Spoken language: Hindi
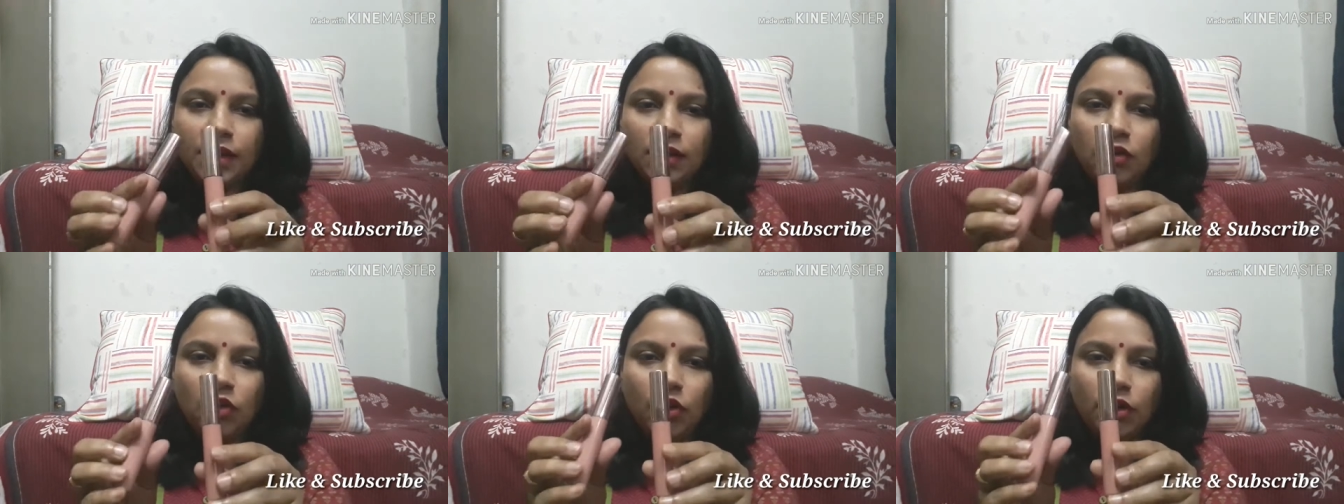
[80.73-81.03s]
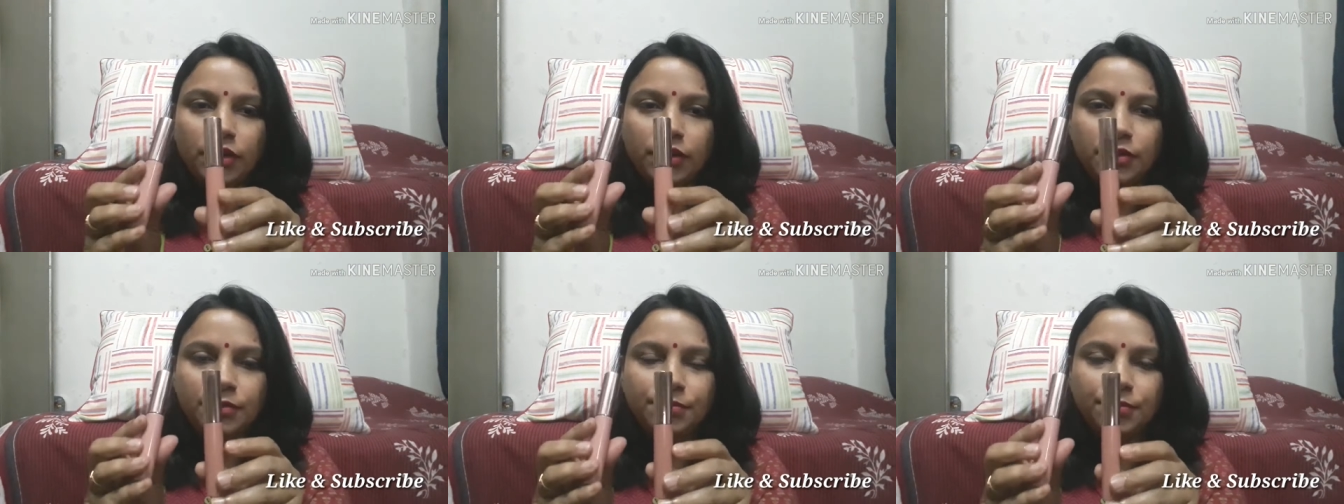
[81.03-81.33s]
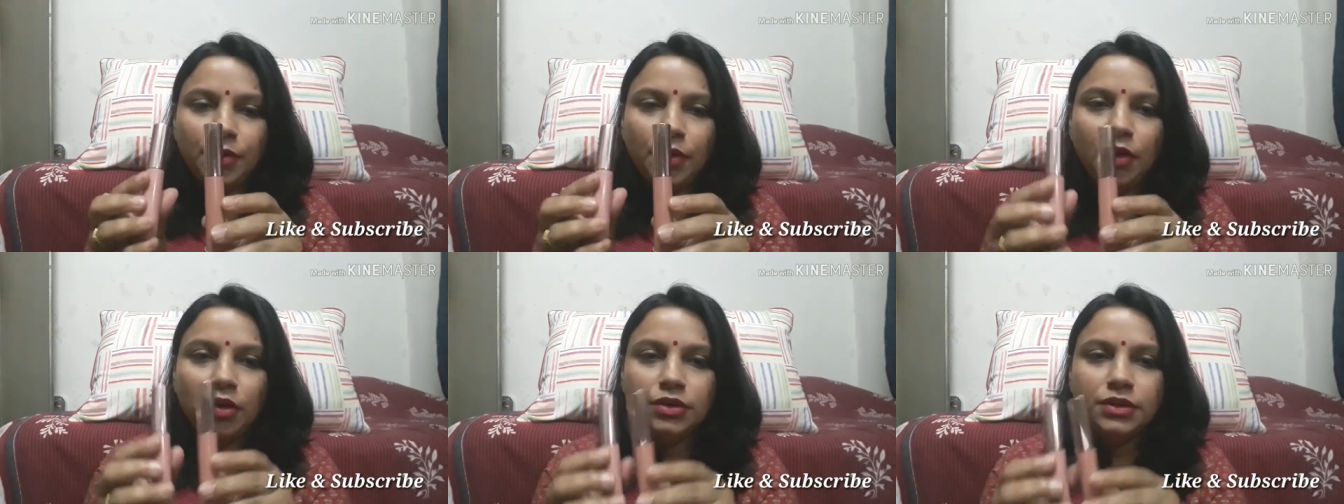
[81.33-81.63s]
और
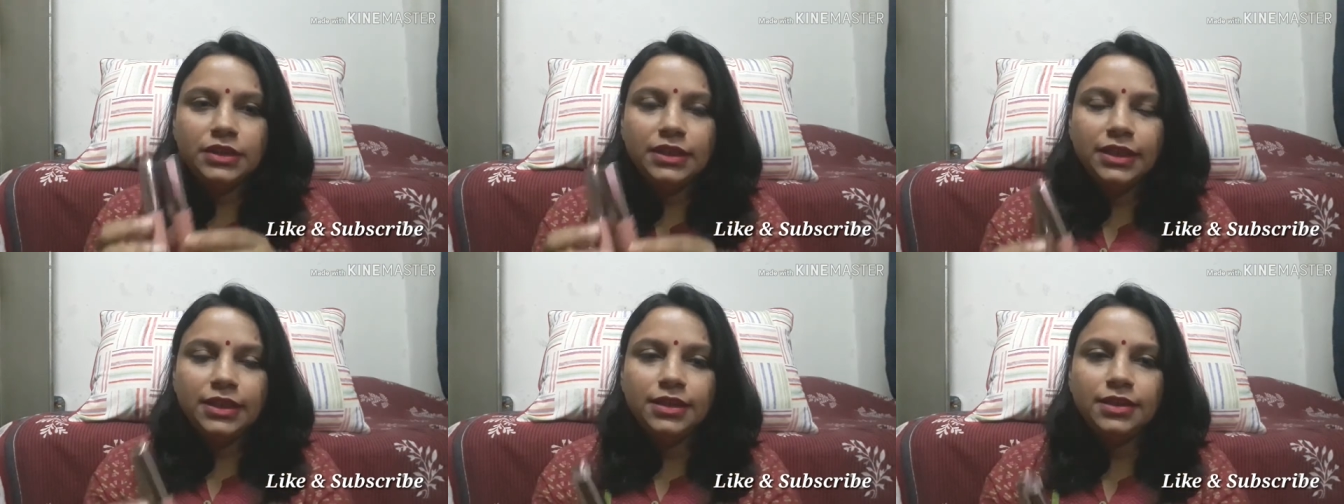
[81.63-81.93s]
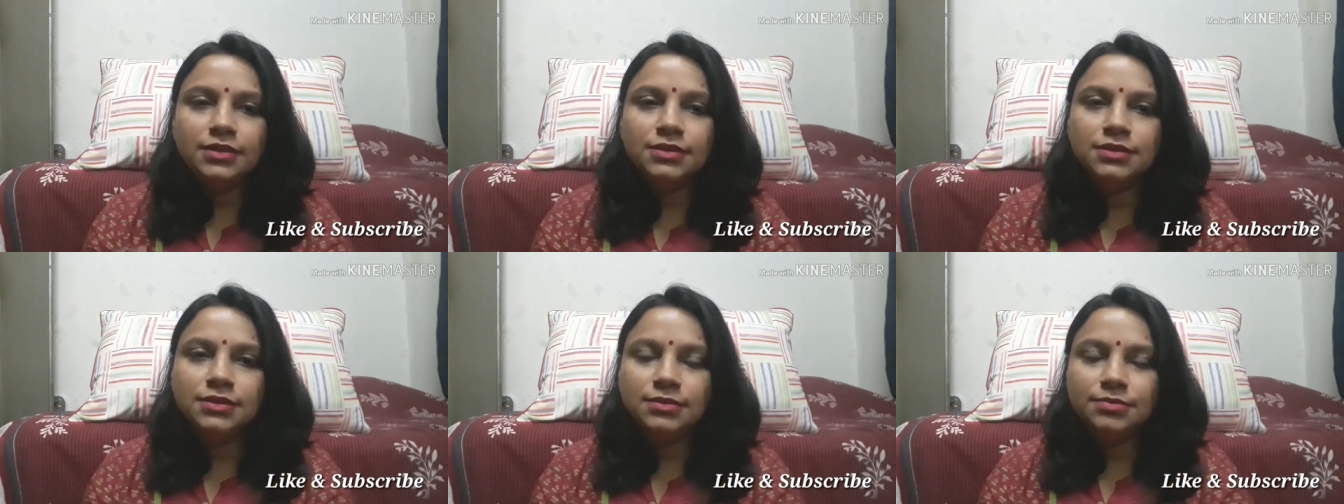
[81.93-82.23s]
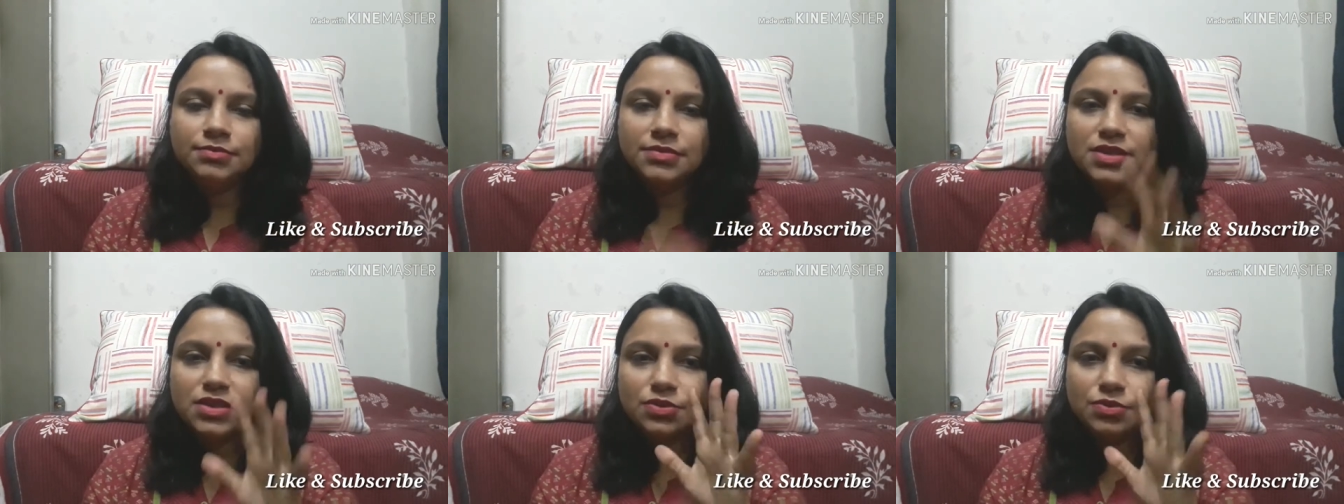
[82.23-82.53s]
बहुत ही
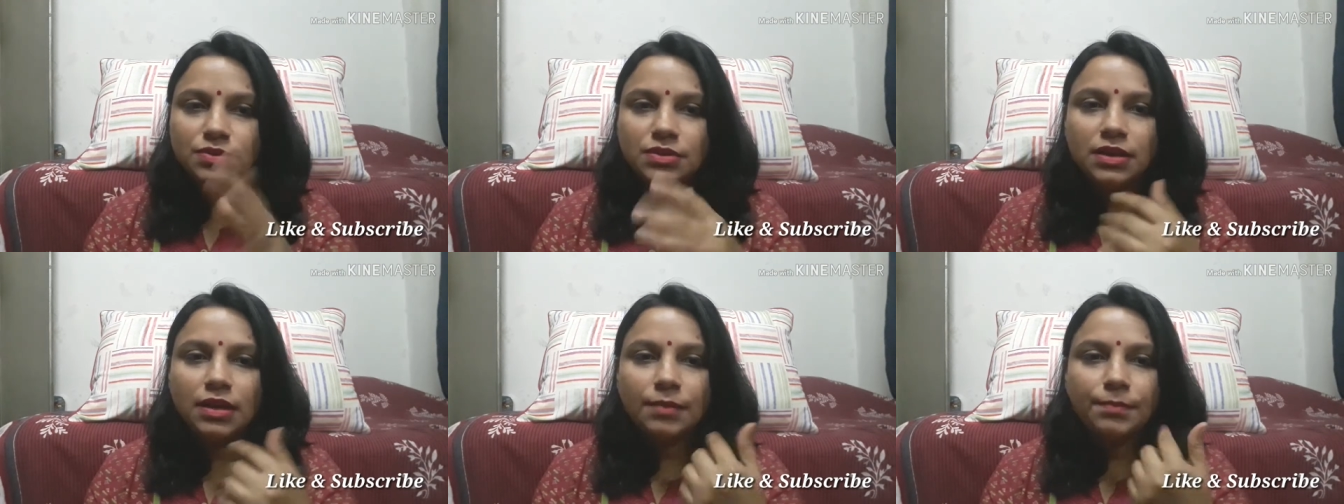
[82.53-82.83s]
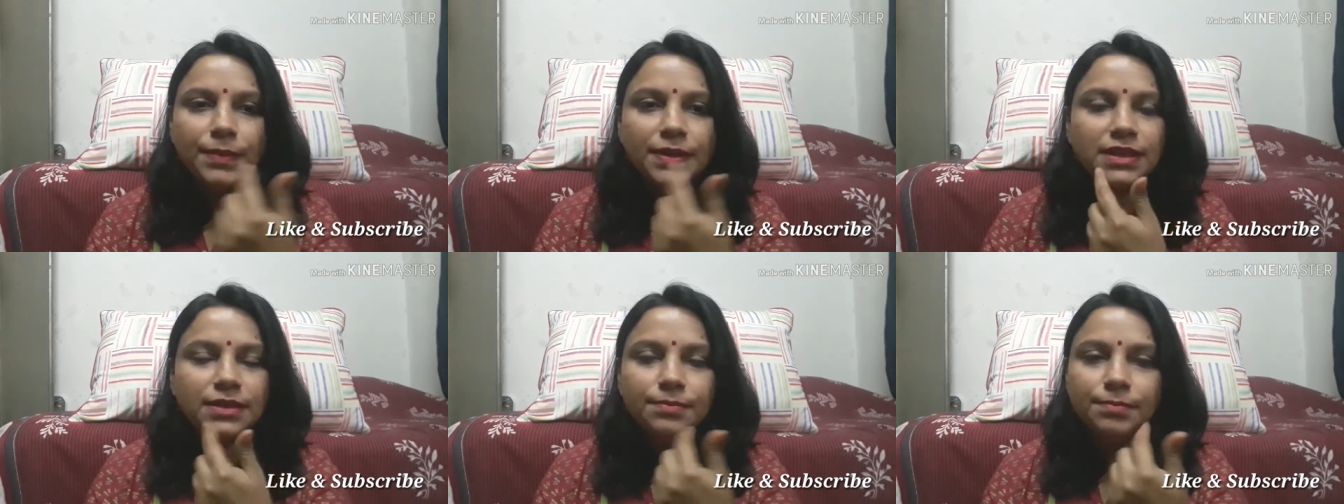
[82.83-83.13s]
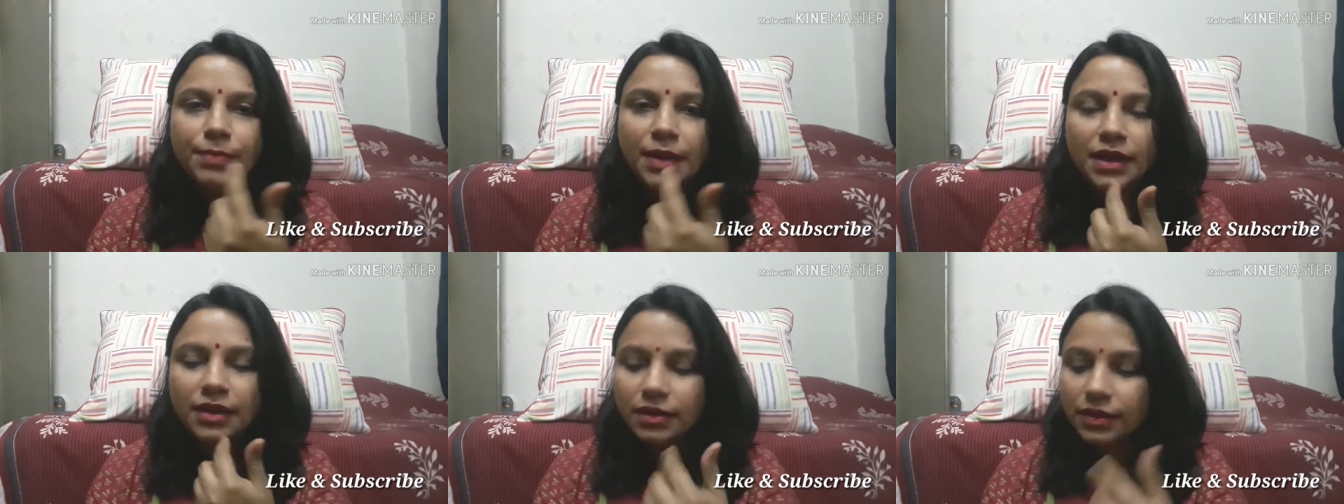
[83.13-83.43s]
शुद्ध
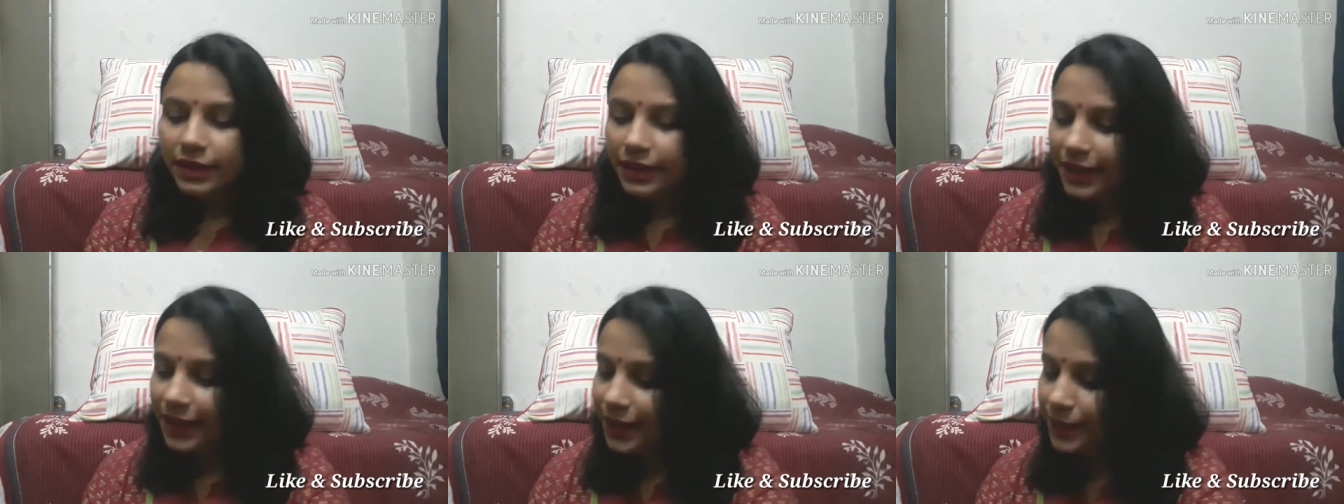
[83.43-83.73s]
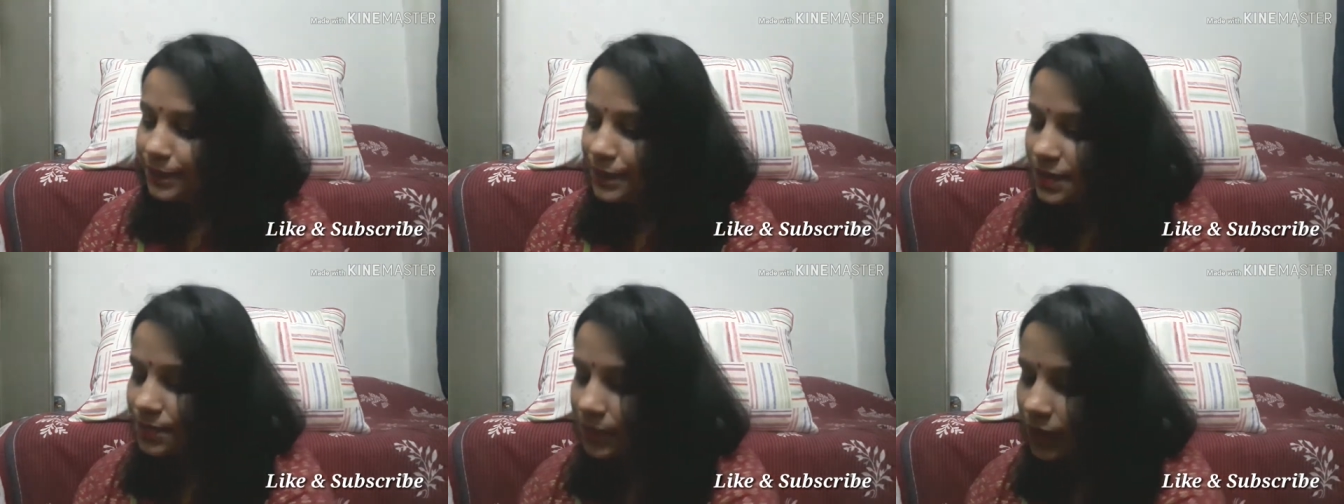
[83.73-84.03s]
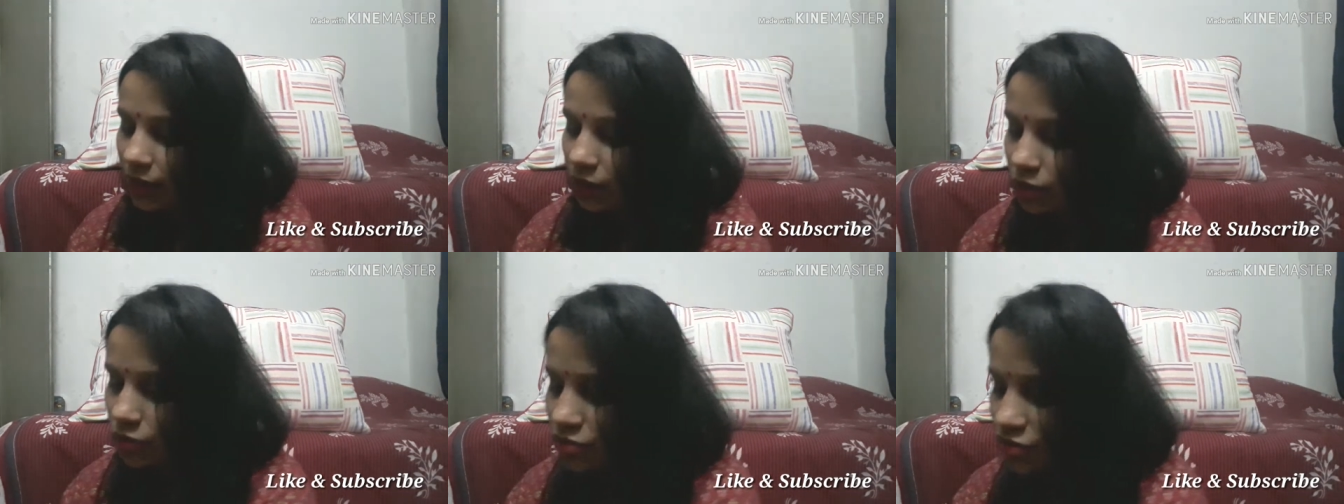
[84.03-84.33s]
बट लिप्स
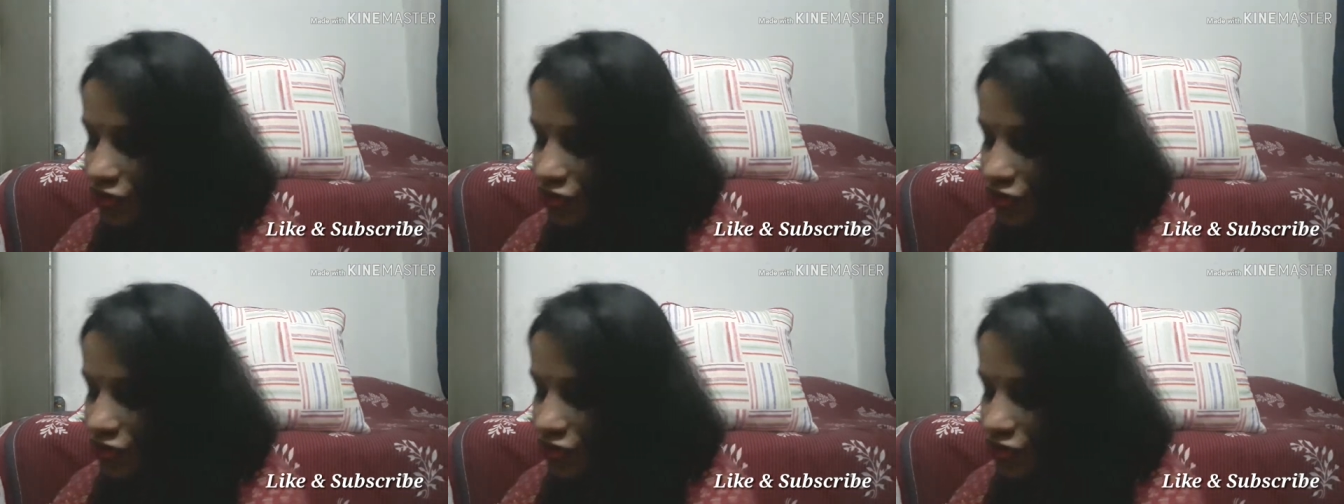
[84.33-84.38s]
बिल्कुल